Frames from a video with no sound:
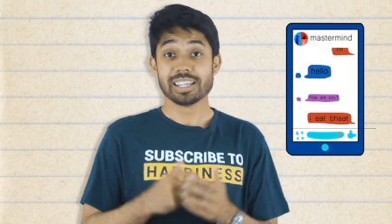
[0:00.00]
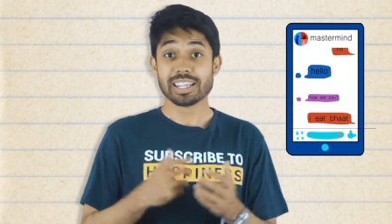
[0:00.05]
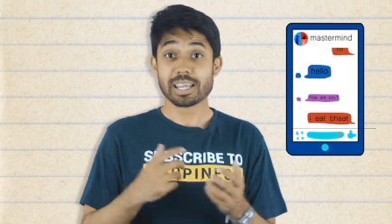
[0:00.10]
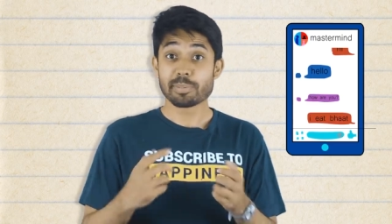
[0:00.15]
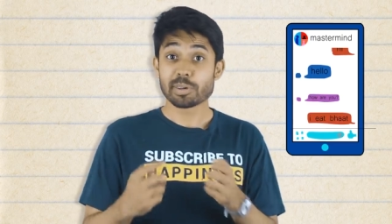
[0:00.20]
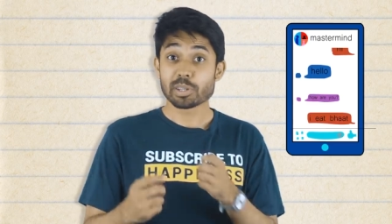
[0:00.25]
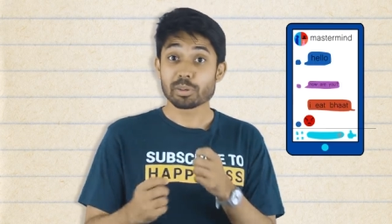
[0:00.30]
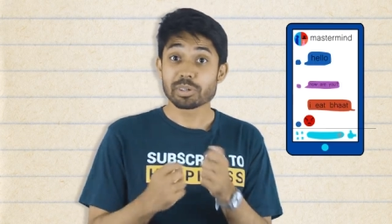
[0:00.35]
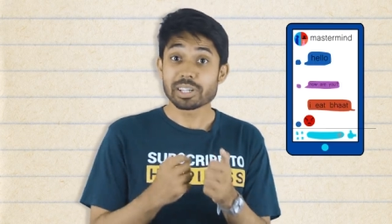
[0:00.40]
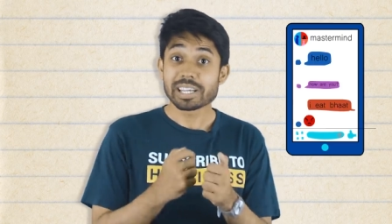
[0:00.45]

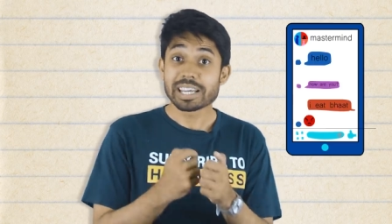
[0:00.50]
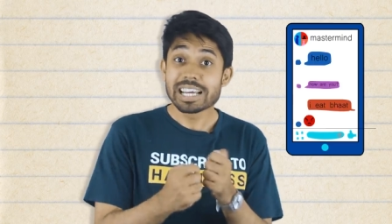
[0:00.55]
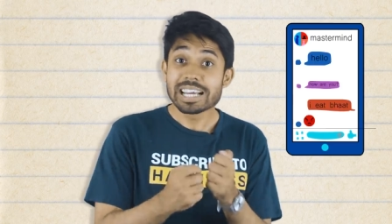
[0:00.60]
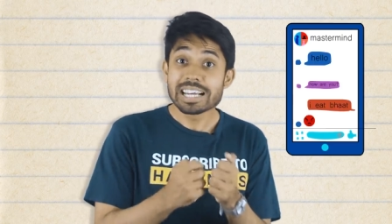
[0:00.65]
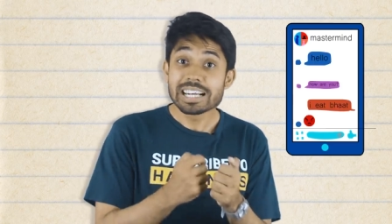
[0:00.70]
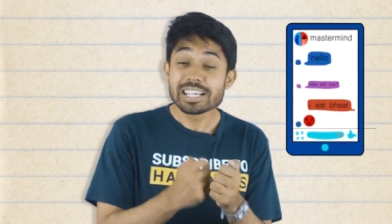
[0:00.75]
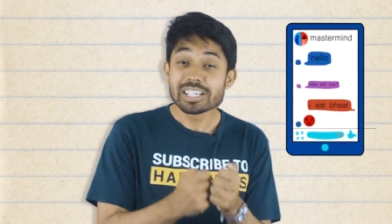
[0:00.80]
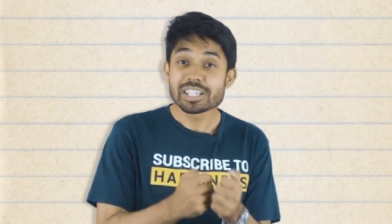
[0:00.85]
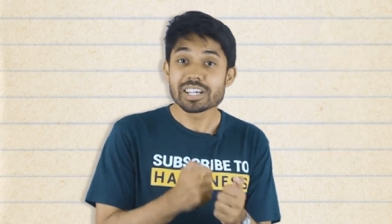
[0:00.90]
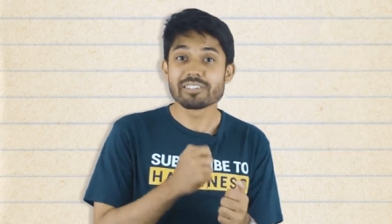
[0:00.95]
দেখবে তোমাদের
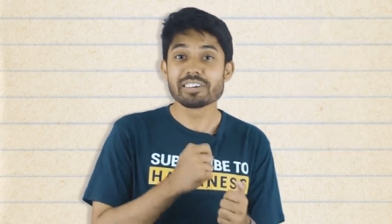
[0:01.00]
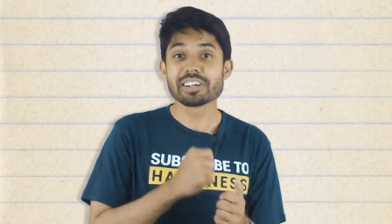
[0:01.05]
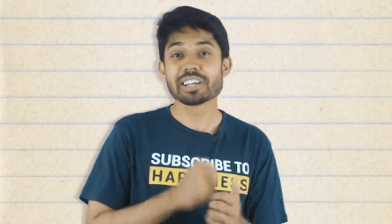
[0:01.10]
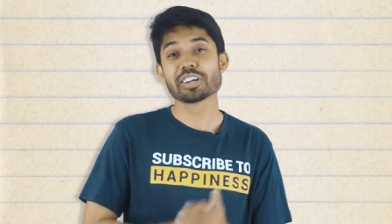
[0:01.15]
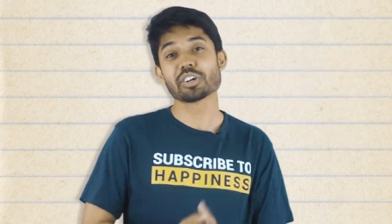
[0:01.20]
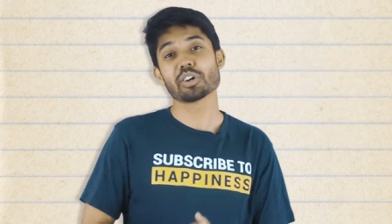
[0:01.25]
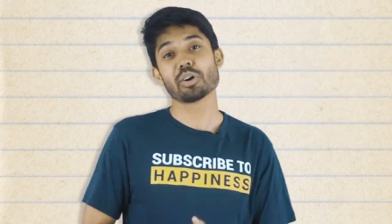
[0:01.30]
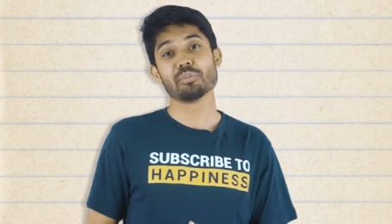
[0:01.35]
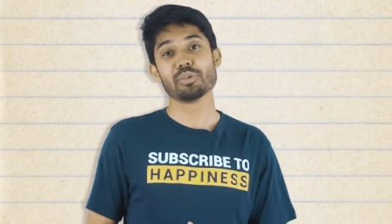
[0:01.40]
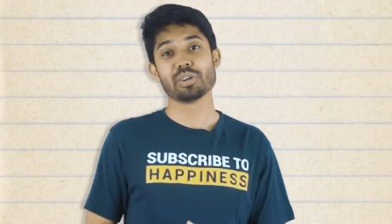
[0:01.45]
ইংলিশে
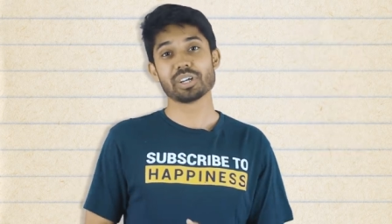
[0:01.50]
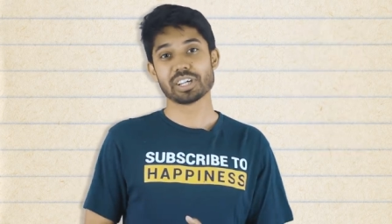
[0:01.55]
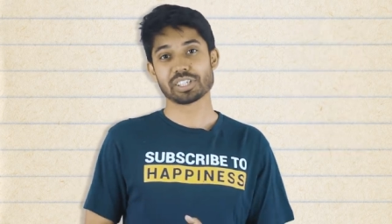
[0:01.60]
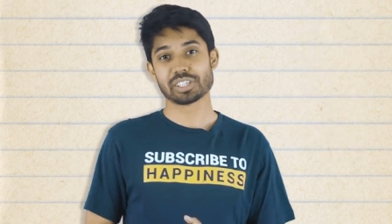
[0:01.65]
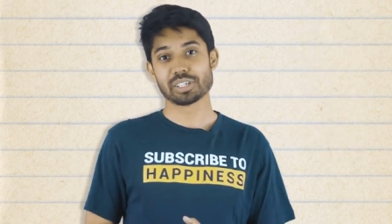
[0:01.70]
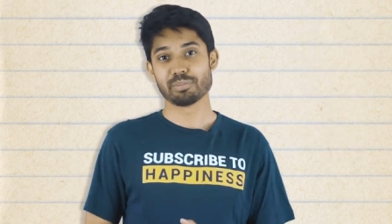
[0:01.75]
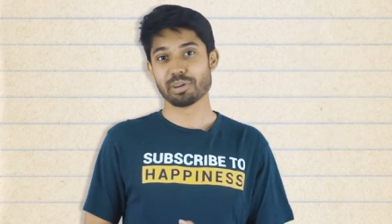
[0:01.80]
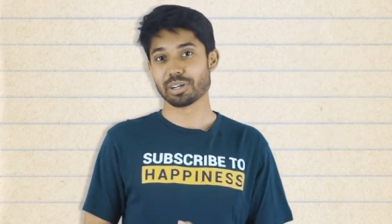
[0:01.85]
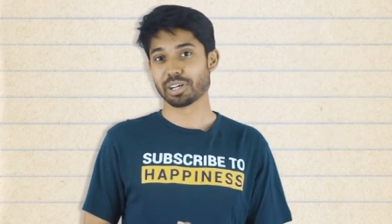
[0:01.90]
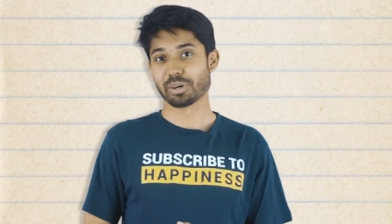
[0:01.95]
রিটার্ন
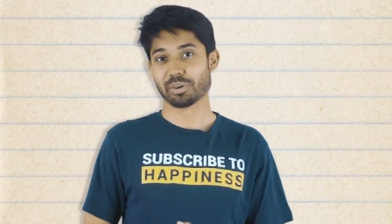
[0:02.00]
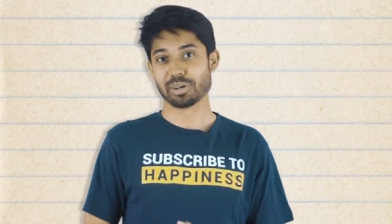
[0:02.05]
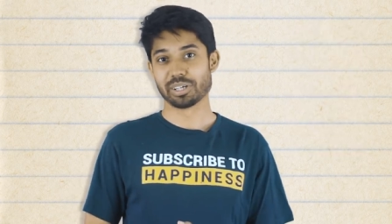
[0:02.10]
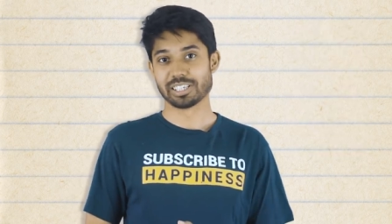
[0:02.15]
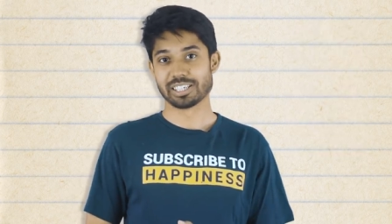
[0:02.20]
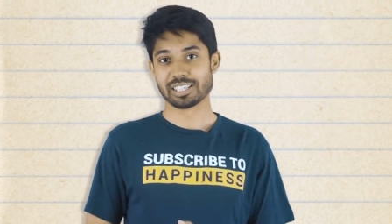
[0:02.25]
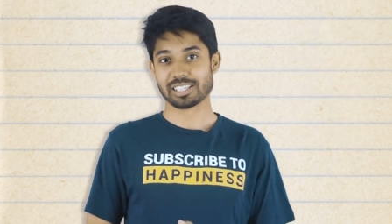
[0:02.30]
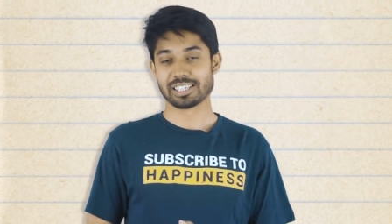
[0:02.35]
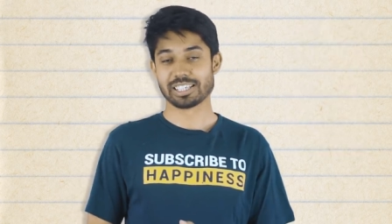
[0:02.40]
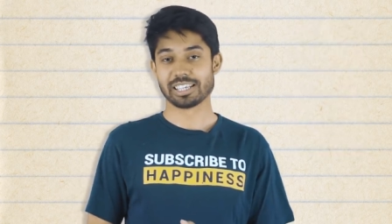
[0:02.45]
কমিউনিকেশন বেটার
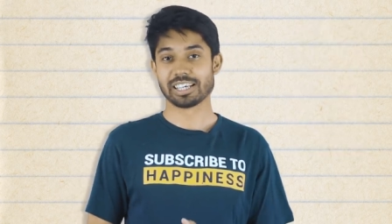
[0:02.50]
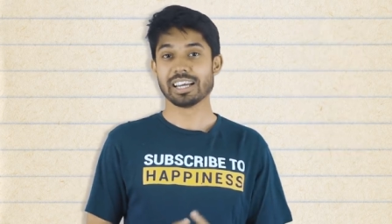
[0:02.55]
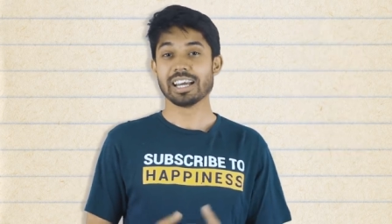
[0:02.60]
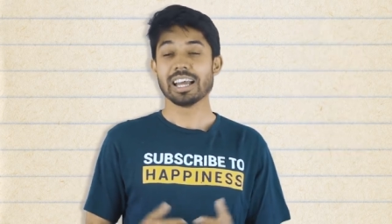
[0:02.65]
হয়ে যাচ্ছে